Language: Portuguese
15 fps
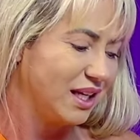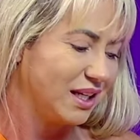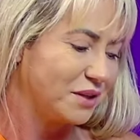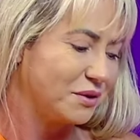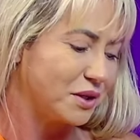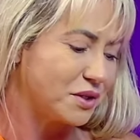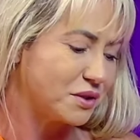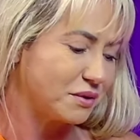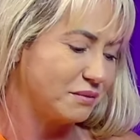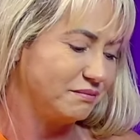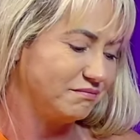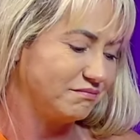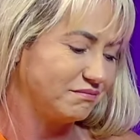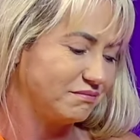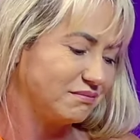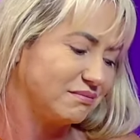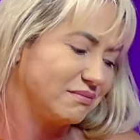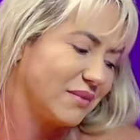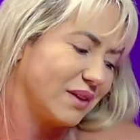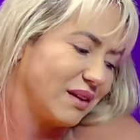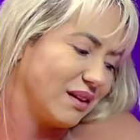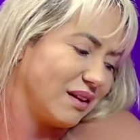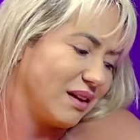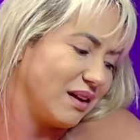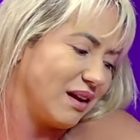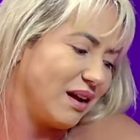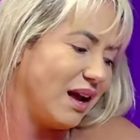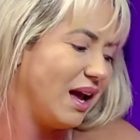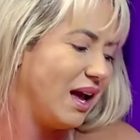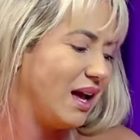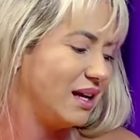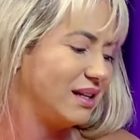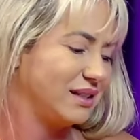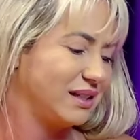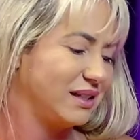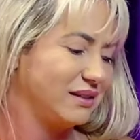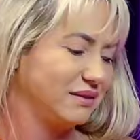primo, gosto... pode ter um primo também. É, Apesar que...